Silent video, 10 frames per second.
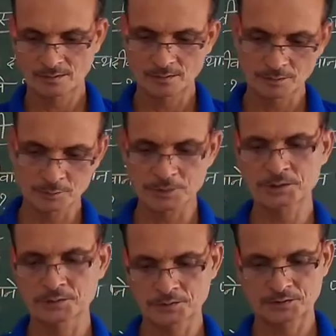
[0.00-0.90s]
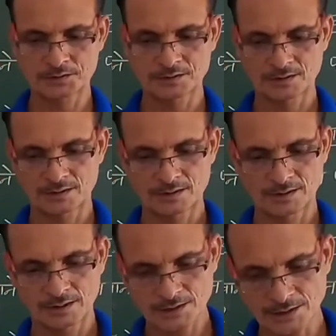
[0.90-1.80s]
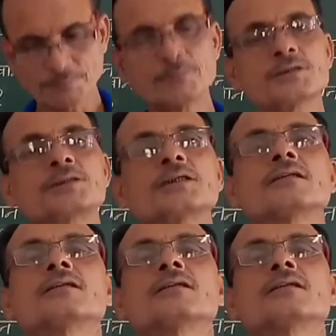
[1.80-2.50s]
और कुछ कुछ ये सब कुछ